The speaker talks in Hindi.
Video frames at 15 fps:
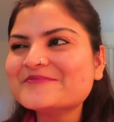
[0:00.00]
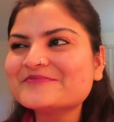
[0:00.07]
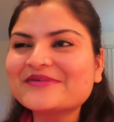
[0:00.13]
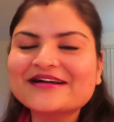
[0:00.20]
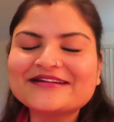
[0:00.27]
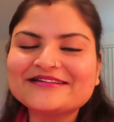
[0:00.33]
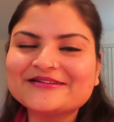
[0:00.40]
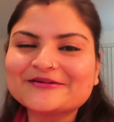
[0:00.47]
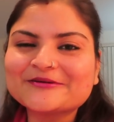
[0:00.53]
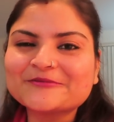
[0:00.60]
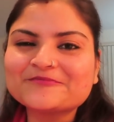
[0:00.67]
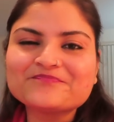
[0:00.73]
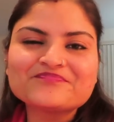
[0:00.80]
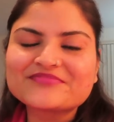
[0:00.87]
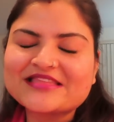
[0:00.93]
बट
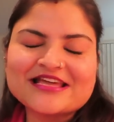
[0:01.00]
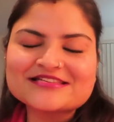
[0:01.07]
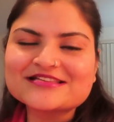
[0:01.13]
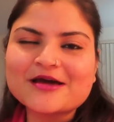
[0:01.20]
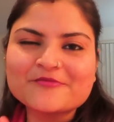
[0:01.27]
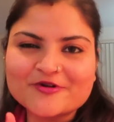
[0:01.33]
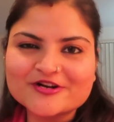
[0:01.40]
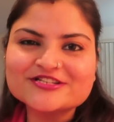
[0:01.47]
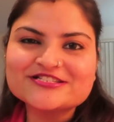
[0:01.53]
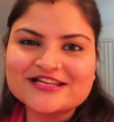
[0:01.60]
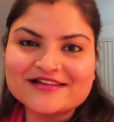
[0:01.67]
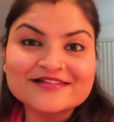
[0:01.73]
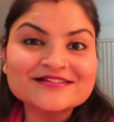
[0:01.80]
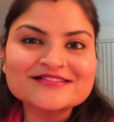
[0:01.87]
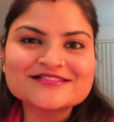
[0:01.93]
येस आई एम नॉट
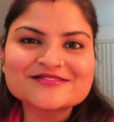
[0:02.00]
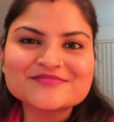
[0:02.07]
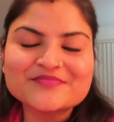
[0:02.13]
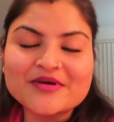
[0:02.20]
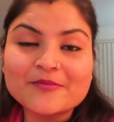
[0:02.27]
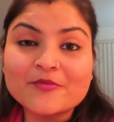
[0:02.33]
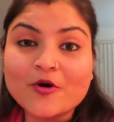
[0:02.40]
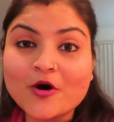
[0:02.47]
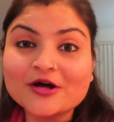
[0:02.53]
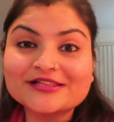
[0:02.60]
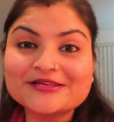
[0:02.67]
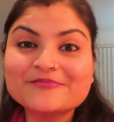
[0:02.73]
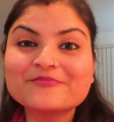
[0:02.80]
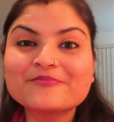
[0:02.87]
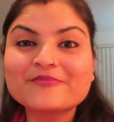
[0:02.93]
जेलस मैं
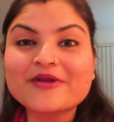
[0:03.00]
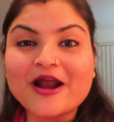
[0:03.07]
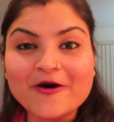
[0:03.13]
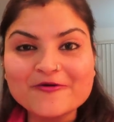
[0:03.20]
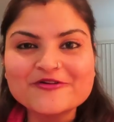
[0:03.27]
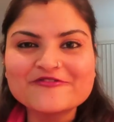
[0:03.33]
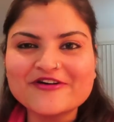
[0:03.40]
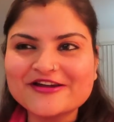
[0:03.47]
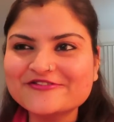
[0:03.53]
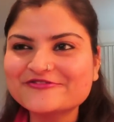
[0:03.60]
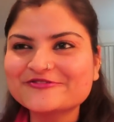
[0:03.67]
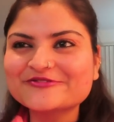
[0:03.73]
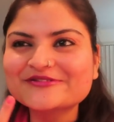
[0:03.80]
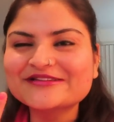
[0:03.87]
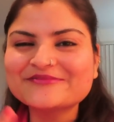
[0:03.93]
बहुत ही प्राउड
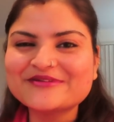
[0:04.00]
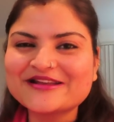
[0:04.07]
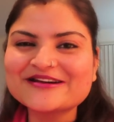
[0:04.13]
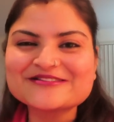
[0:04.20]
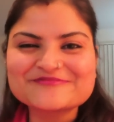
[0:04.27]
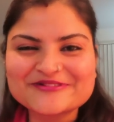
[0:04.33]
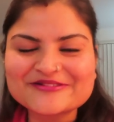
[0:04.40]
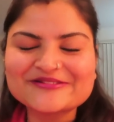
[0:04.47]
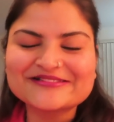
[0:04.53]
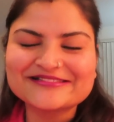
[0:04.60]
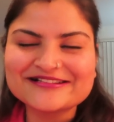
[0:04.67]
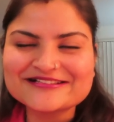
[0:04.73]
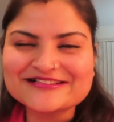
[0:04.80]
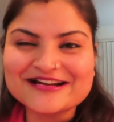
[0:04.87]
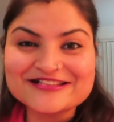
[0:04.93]
वाइफ हूँ कि मेरे हस्बैंड को
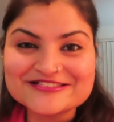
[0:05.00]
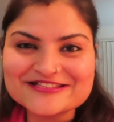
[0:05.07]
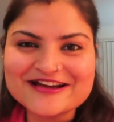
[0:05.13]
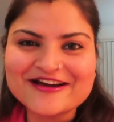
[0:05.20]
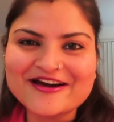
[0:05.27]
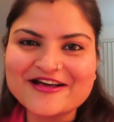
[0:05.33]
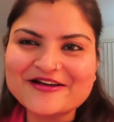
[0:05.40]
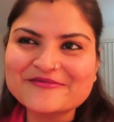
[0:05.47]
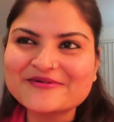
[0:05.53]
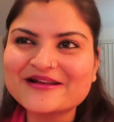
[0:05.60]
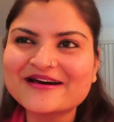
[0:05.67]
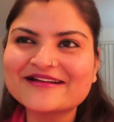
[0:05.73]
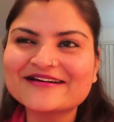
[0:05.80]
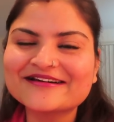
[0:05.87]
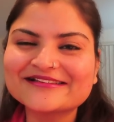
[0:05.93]
इतना अच्छा खाना
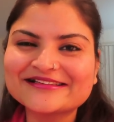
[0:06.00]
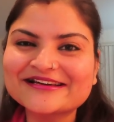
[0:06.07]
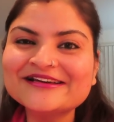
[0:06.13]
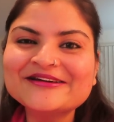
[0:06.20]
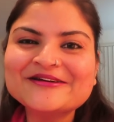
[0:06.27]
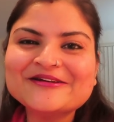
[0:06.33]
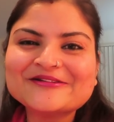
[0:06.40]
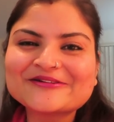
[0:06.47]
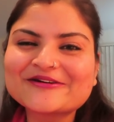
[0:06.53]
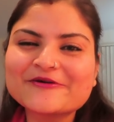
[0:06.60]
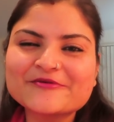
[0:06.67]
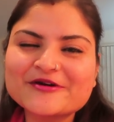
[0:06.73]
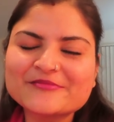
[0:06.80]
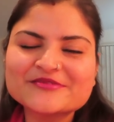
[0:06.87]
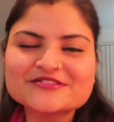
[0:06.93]
बनाना आता है तो
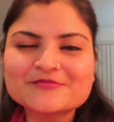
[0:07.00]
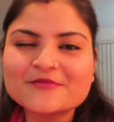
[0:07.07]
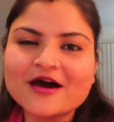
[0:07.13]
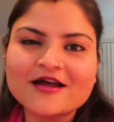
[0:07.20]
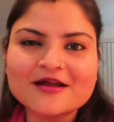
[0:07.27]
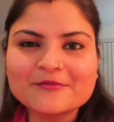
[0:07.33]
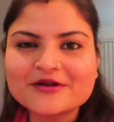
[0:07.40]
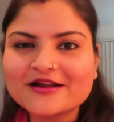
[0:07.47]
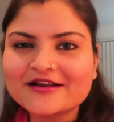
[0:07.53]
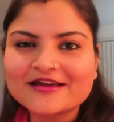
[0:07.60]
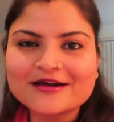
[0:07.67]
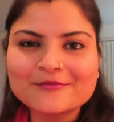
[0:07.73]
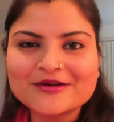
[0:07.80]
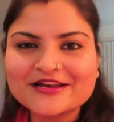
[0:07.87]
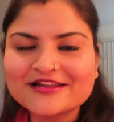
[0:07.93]
कभी कभी जब खाना बनाने
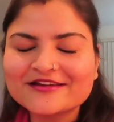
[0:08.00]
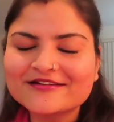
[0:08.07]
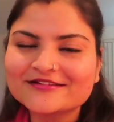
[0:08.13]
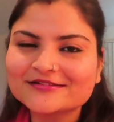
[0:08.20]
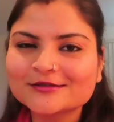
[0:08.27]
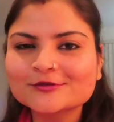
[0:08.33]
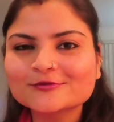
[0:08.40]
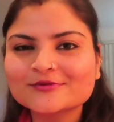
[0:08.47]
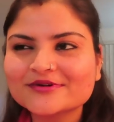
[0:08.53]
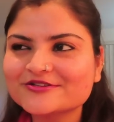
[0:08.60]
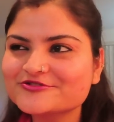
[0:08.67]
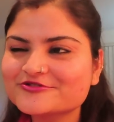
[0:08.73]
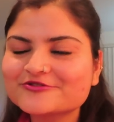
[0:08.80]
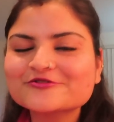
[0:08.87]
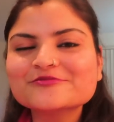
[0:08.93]
का मन नहीं करता तो मैं
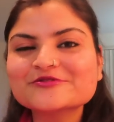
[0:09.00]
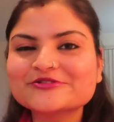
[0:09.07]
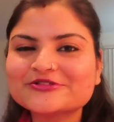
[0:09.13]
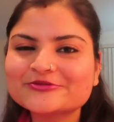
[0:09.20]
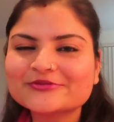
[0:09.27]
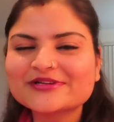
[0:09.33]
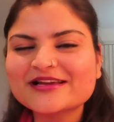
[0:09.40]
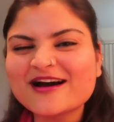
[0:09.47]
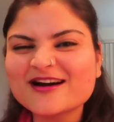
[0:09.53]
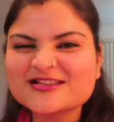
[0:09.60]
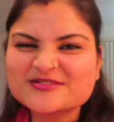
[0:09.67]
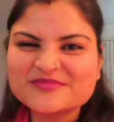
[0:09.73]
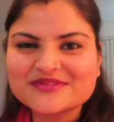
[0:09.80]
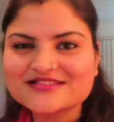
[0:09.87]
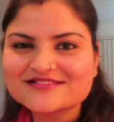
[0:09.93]
अंशुल को बोलती हूँ कि
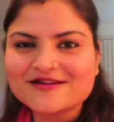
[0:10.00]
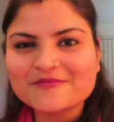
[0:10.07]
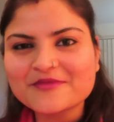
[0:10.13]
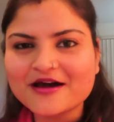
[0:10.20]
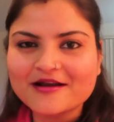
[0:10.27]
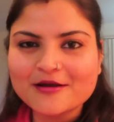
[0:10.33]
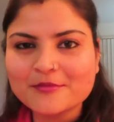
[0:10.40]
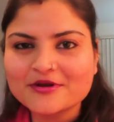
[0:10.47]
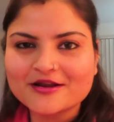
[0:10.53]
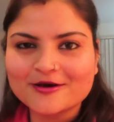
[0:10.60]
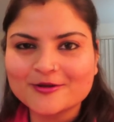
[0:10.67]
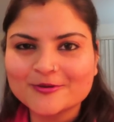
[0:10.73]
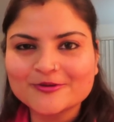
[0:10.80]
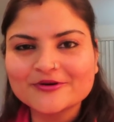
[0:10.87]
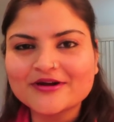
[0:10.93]
आज प्लीज़ आप खाना बना
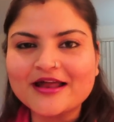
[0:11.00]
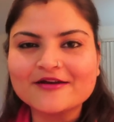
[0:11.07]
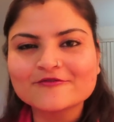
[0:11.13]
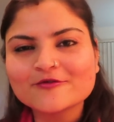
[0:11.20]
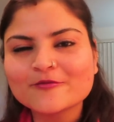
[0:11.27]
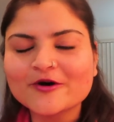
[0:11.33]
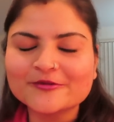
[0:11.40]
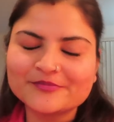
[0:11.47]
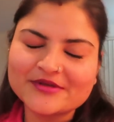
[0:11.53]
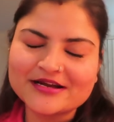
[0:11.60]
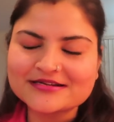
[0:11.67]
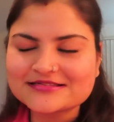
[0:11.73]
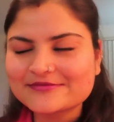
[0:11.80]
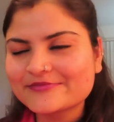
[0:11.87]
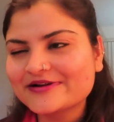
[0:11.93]
लो एंड वो बहुत
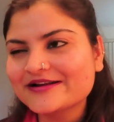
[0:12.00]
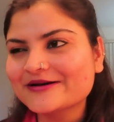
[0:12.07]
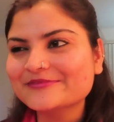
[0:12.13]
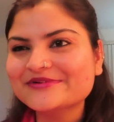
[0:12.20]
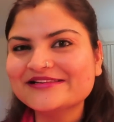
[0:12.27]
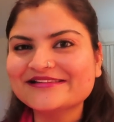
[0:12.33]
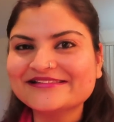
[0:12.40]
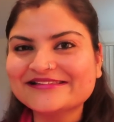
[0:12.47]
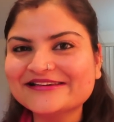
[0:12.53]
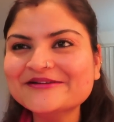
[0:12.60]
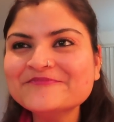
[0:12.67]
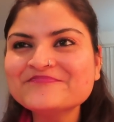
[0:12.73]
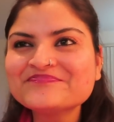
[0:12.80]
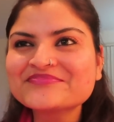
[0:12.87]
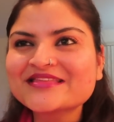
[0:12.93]
प्यार से बना भी लेते
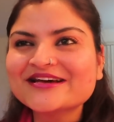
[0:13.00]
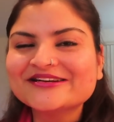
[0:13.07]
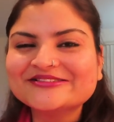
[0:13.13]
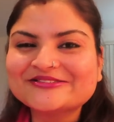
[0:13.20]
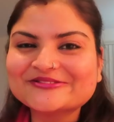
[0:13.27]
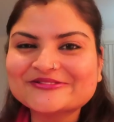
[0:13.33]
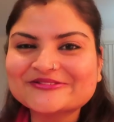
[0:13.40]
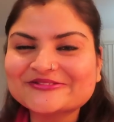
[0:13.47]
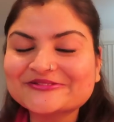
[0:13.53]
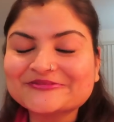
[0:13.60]
हैं तो